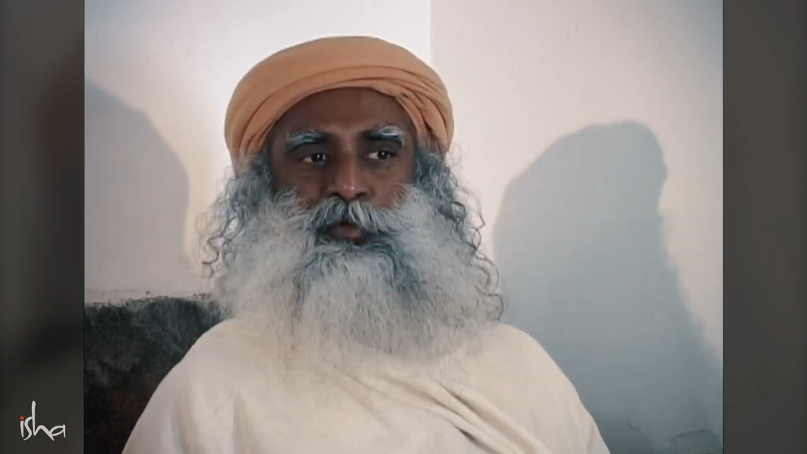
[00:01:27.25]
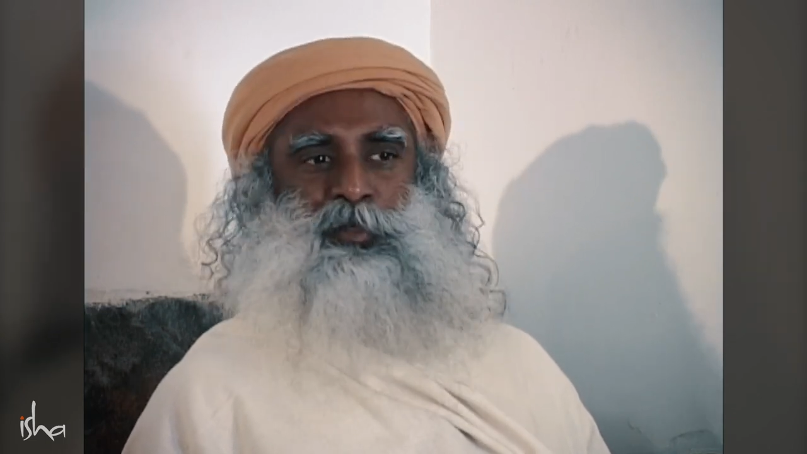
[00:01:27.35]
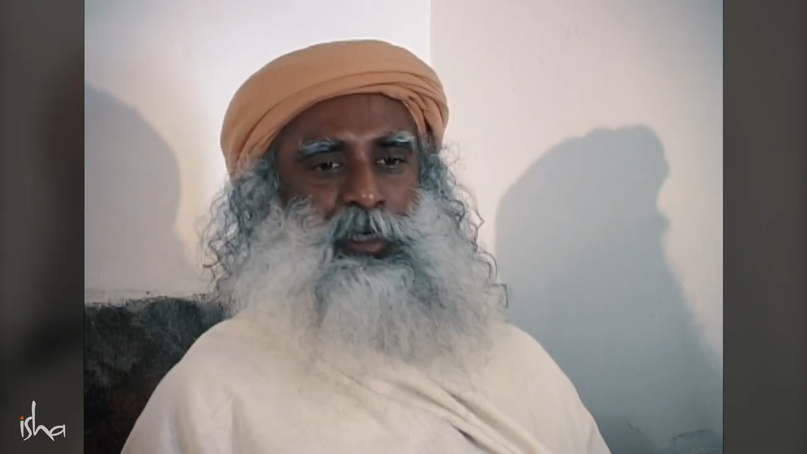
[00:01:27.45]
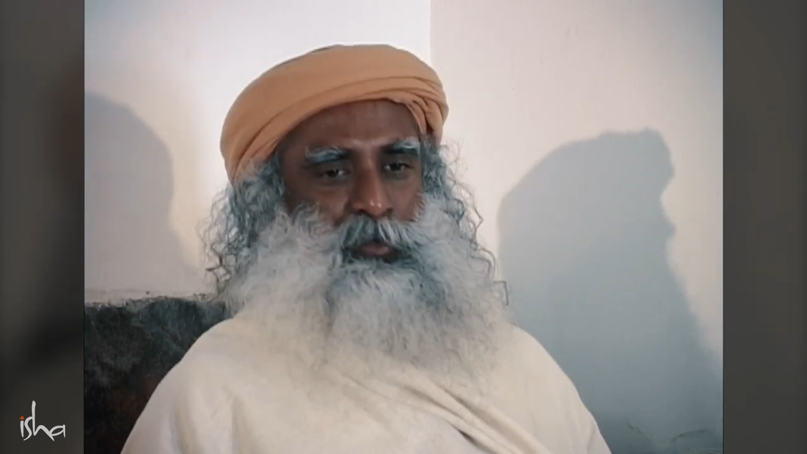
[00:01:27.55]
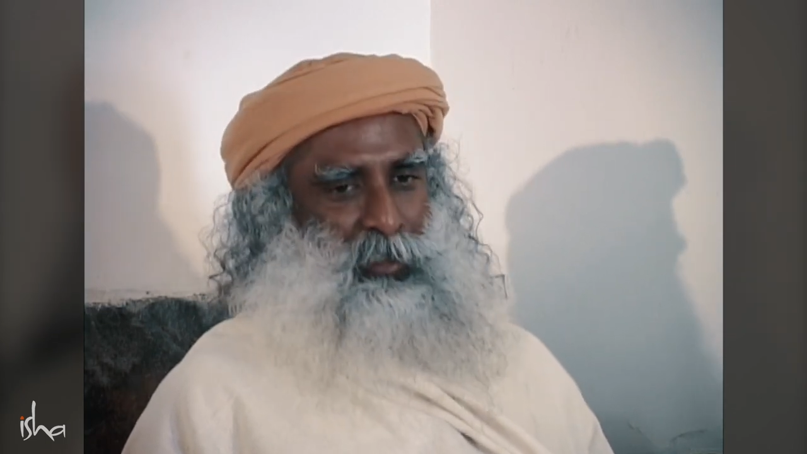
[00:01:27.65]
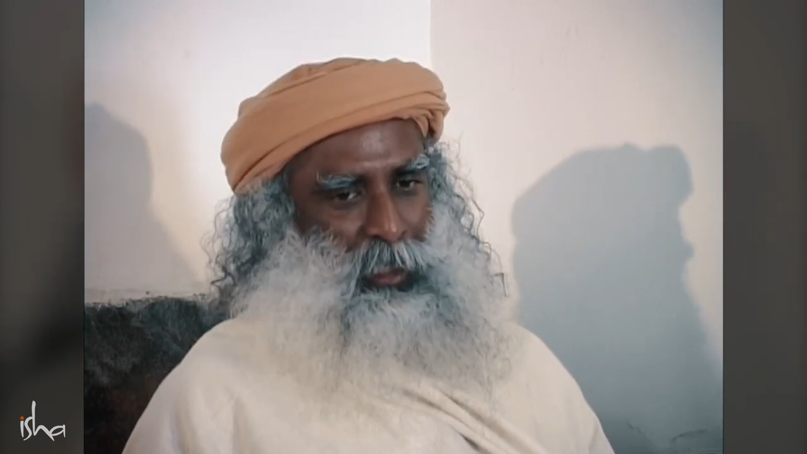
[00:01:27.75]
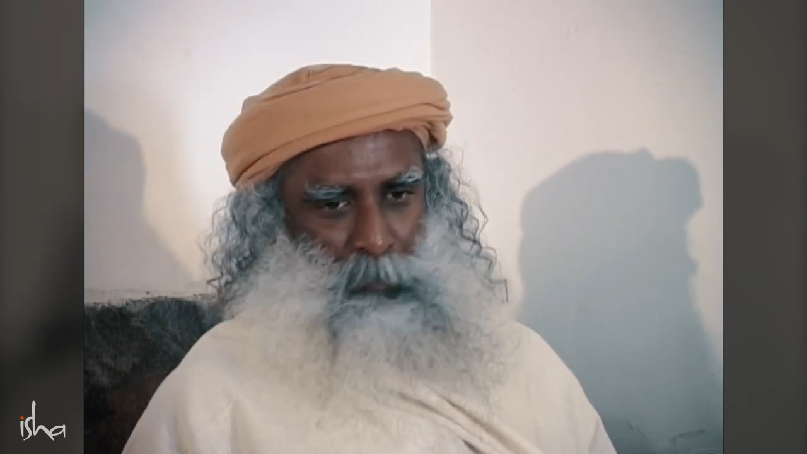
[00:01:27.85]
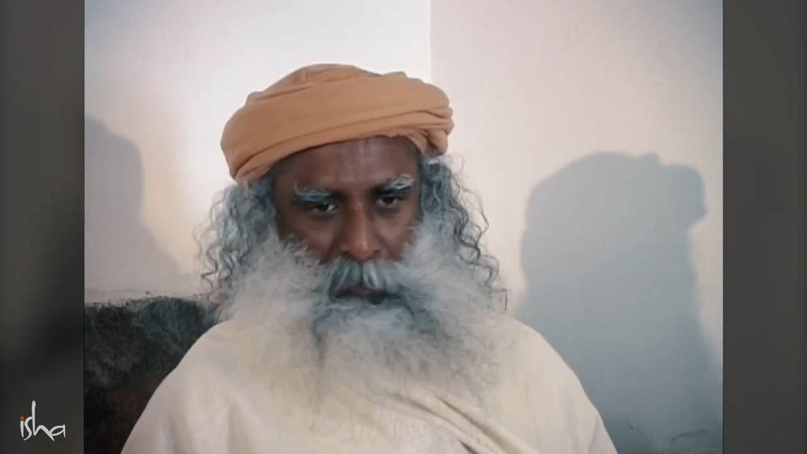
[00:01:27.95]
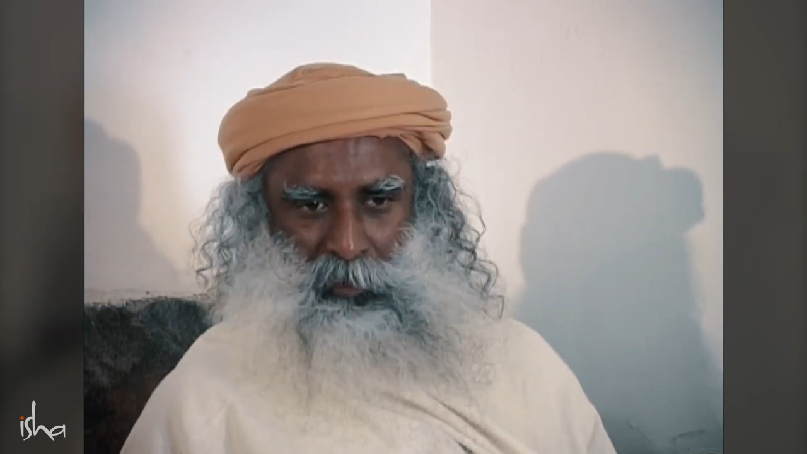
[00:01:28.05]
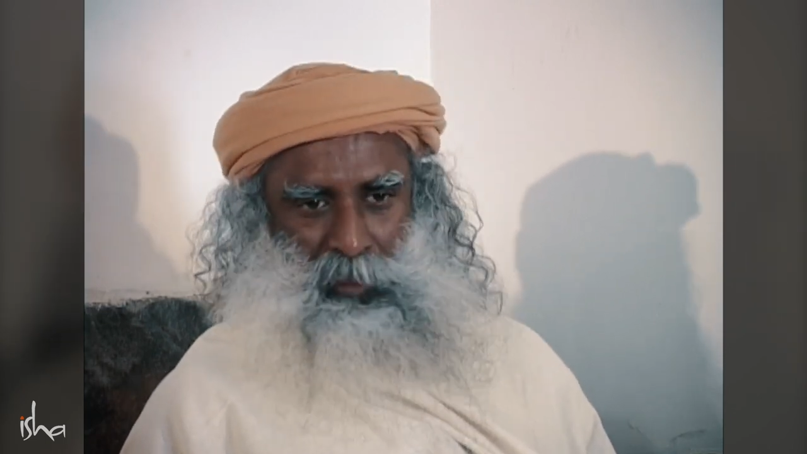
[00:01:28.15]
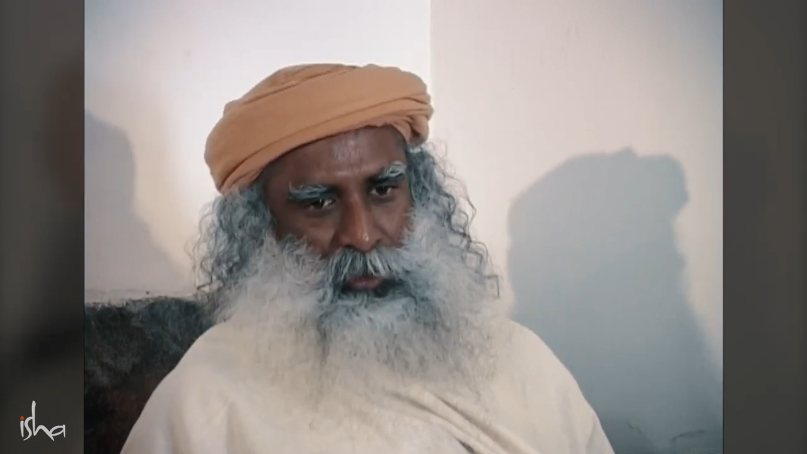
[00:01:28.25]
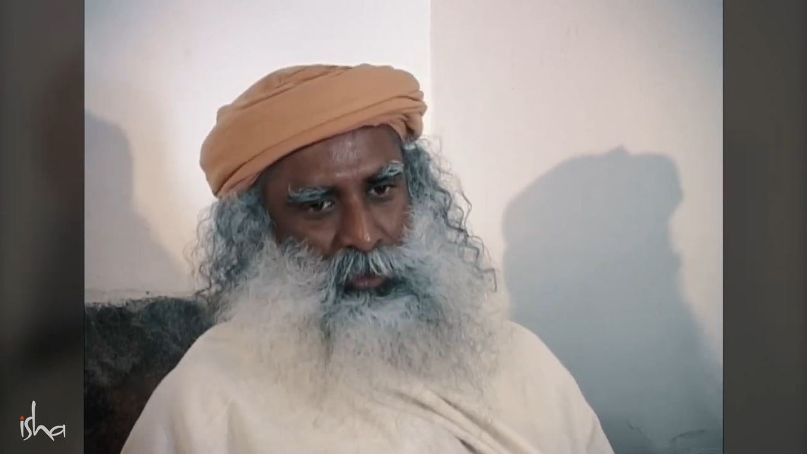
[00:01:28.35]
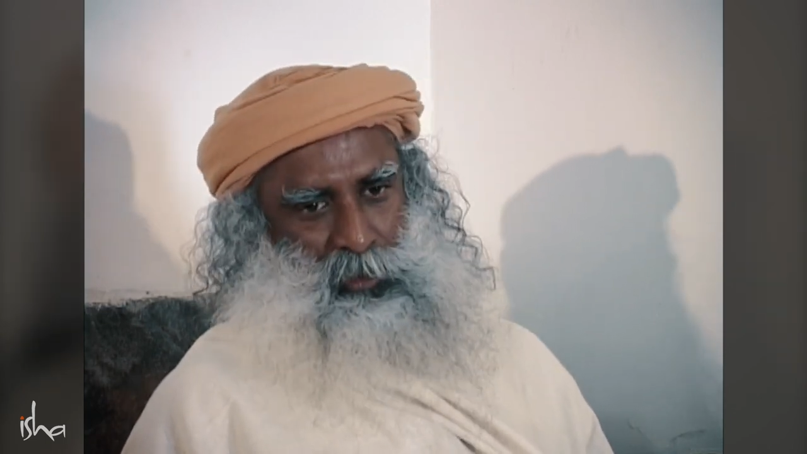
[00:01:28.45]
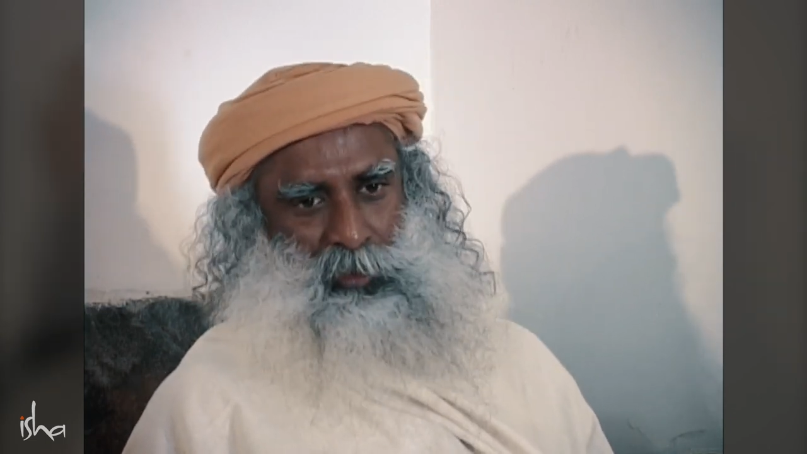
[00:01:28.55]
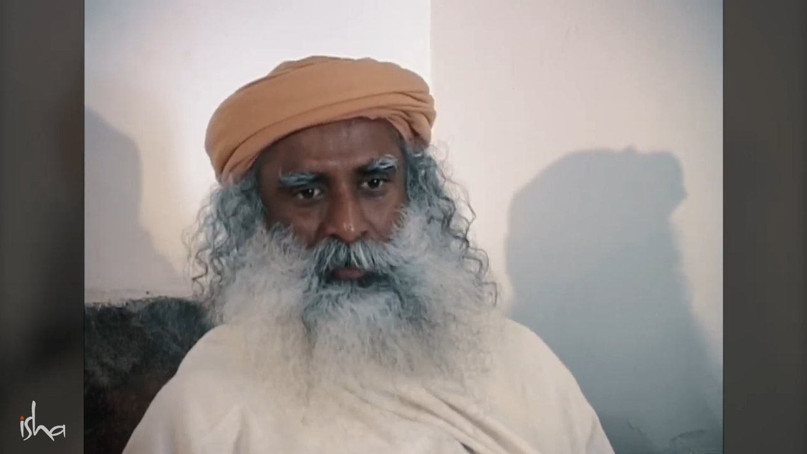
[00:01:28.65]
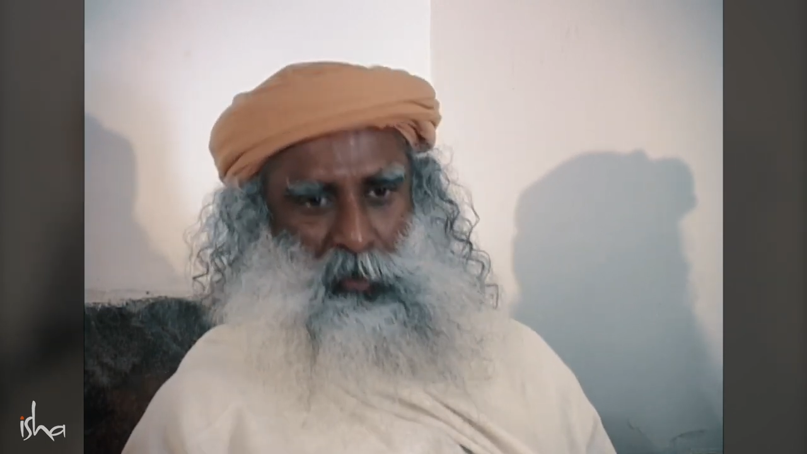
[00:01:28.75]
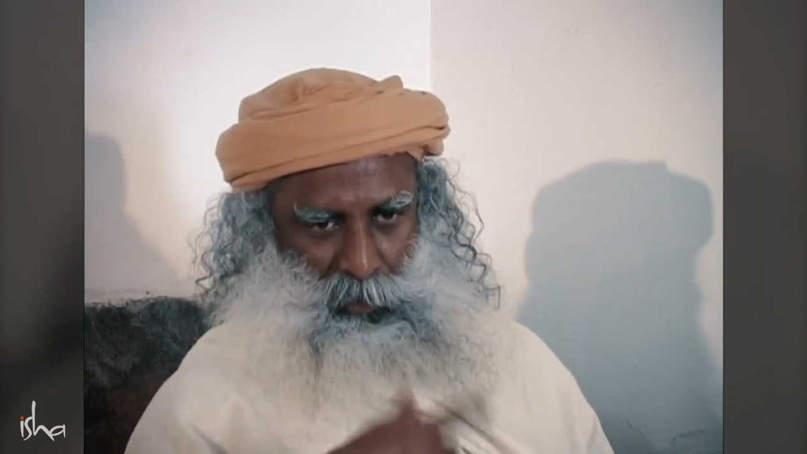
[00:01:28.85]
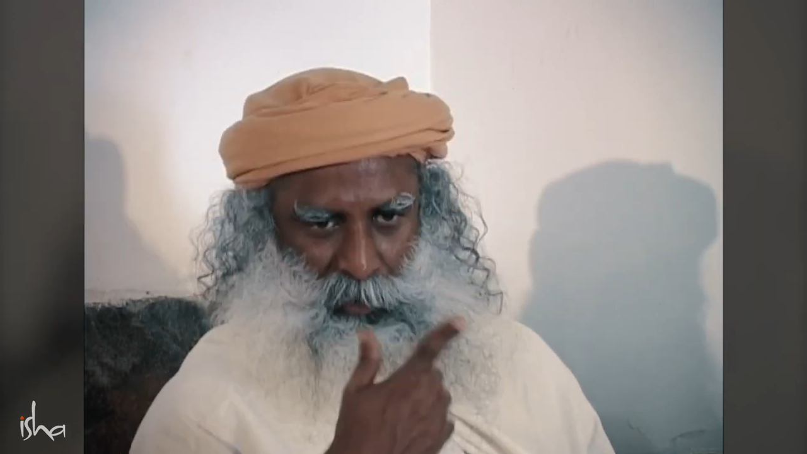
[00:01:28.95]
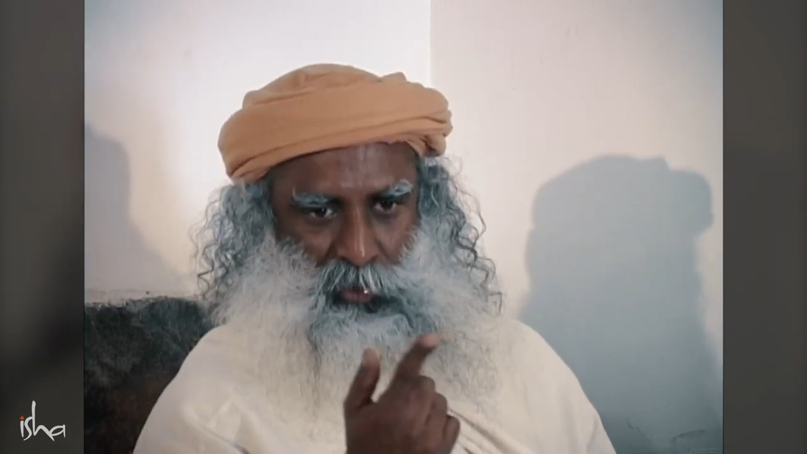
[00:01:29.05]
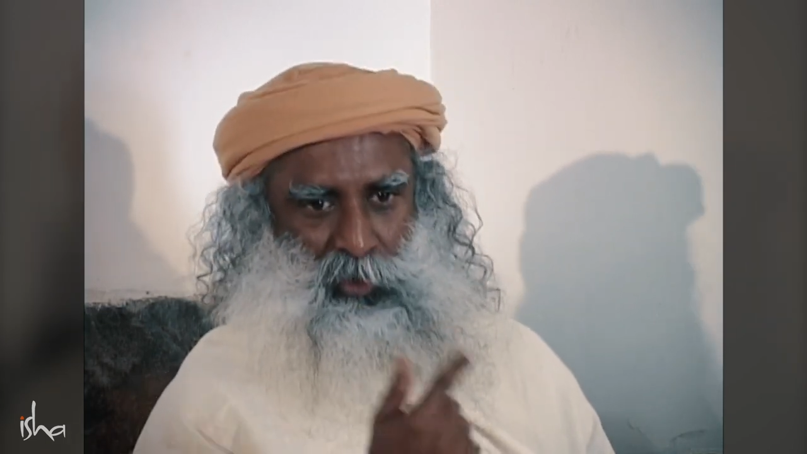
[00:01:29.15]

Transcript: se você tenta lhe dar outro de